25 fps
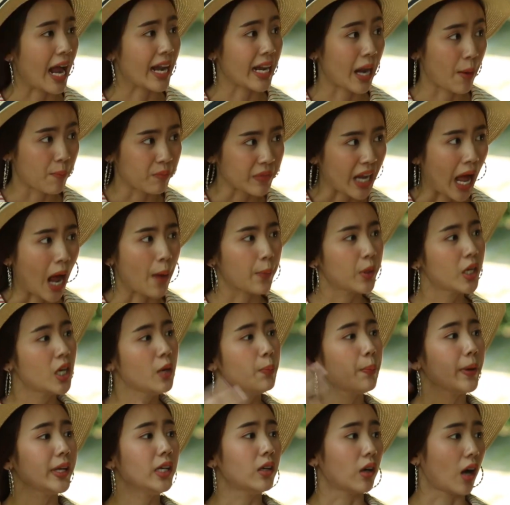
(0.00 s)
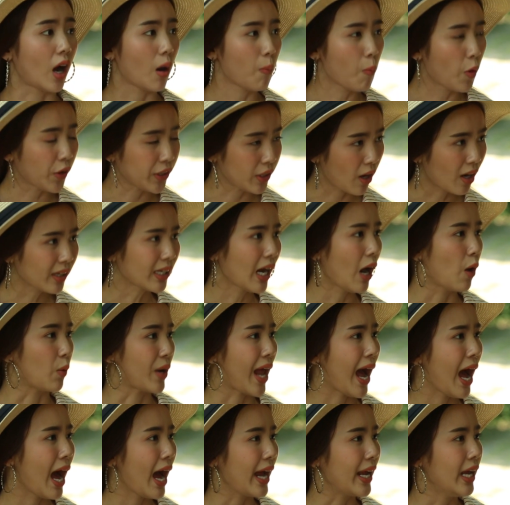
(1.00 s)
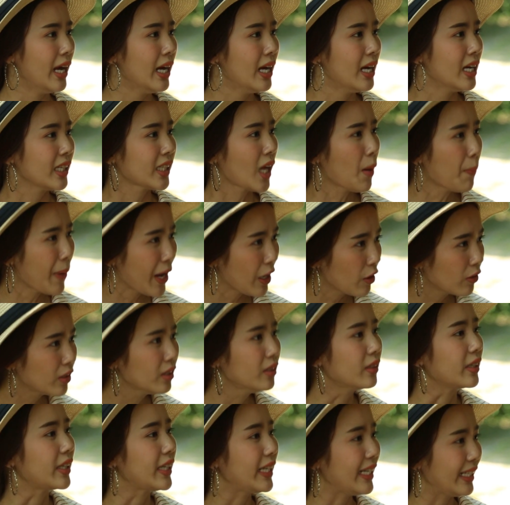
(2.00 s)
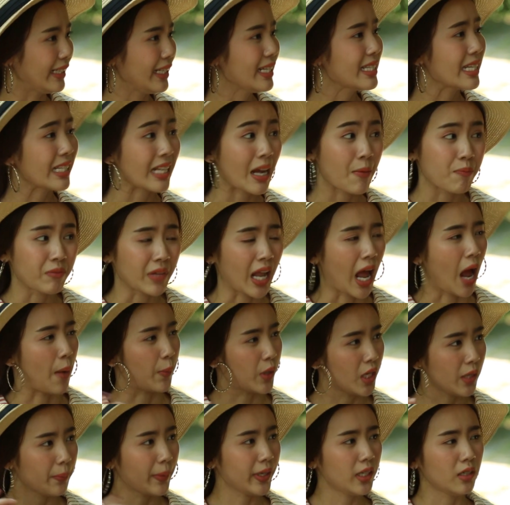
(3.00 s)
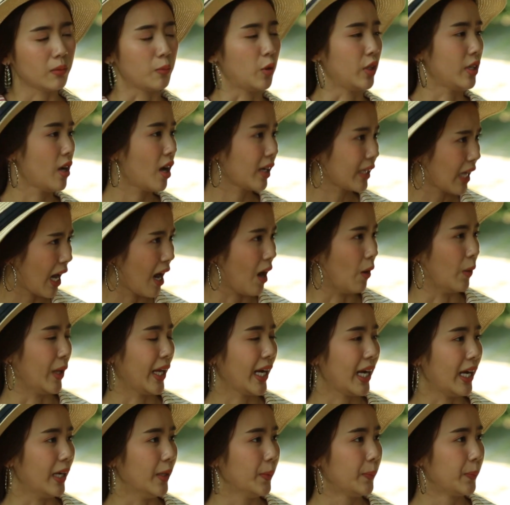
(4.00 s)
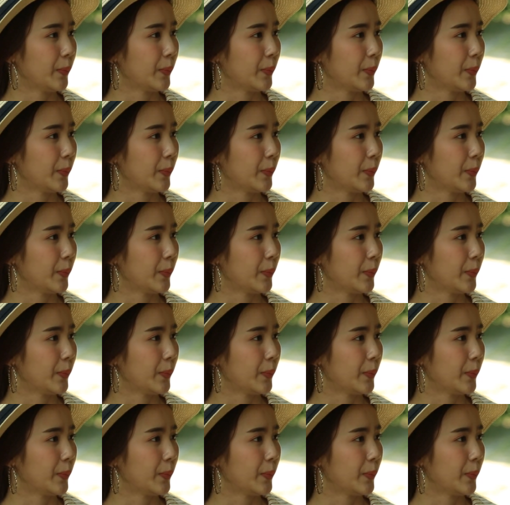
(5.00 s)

การนำน้ำขึ้นไปถึงข้างบนยอดเขาได้ทำไมเราถึงคิดที่จะนำน้ำขึ้นไปถึงบนยอดเขาล่ะคะ